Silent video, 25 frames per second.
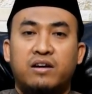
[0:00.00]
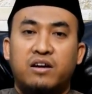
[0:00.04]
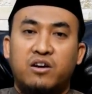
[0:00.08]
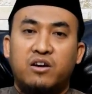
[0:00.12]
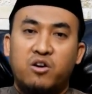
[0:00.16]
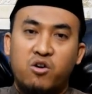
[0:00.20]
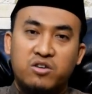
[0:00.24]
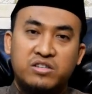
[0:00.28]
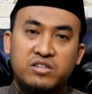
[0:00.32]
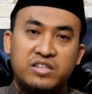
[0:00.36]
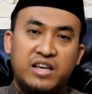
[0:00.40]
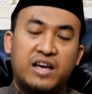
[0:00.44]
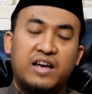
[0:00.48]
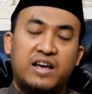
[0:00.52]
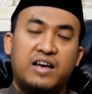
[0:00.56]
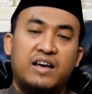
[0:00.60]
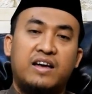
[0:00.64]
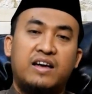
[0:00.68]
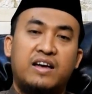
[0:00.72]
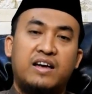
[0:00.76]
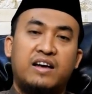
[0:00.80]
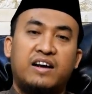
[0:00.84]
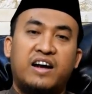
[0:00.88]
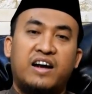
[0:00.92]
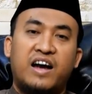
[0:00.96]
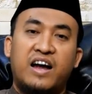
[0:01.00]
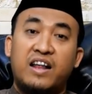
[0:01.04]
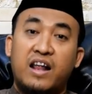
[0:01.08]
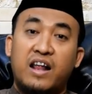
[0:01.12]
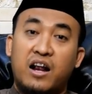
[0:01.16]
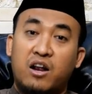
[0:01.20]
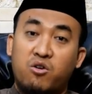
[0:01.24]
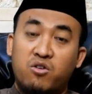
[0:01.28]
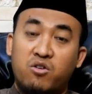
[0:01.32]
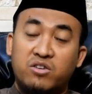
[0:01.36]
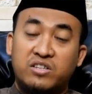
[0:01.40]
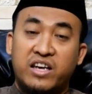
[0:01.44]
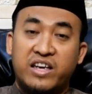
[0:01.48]
dosa, kadar
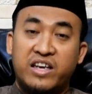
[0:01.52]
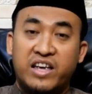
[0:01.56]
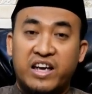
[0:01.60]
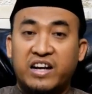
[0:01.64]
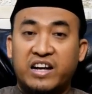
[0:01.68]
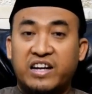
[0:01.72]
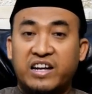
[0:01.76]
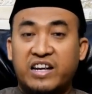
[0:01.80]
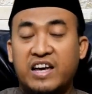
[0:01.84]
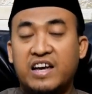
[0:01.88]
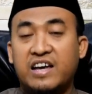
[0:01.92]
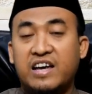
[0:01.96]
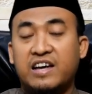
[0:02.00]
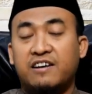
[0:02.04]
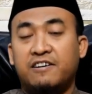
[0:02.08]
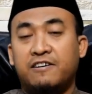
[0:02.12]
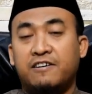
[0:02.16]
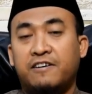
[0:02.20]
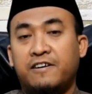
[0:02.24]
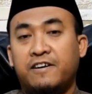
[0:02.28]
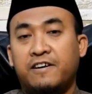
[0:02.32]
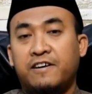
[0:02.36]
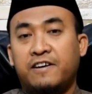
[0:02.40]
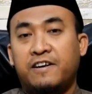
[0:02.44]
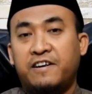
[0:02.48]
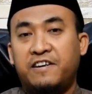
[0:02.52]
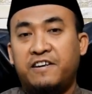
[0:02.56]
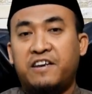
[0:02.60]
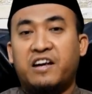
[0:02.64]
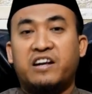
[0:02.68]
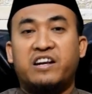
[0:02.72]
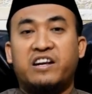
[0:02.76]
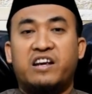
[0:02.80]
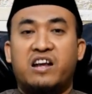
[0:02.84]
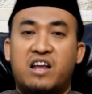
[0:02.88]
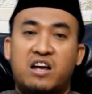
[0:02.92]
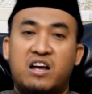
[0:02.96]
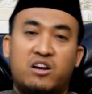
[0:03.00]
dosa yang dia yang
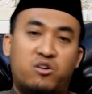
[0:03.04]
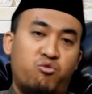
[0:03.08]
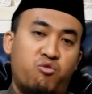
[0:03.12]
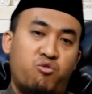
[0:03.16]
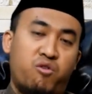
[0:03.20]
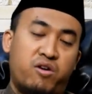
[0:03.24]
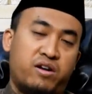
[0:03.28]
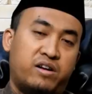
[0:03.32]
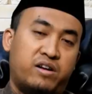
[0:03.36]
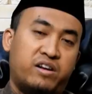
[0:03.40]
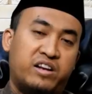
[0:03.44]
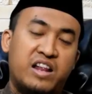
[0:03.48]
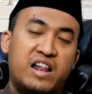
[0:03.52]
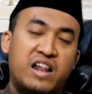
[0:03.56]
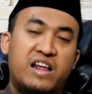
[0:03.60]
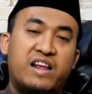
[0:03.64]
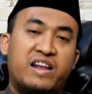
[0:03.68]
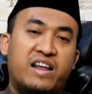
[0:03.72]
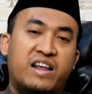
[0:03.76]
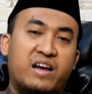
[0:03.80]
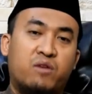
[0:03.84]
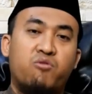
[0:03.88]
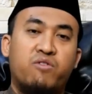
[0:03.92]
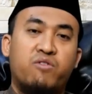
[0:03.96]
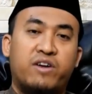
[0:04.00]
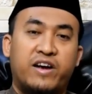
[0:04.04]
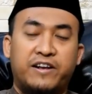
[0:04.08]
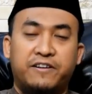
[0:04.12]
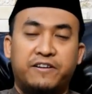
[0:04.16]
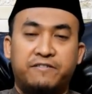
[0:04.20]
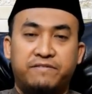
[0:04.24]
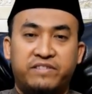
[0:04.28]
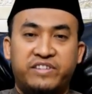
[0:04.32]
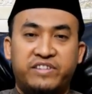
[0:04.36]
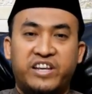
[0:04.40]
dia, laku, dia lakukan.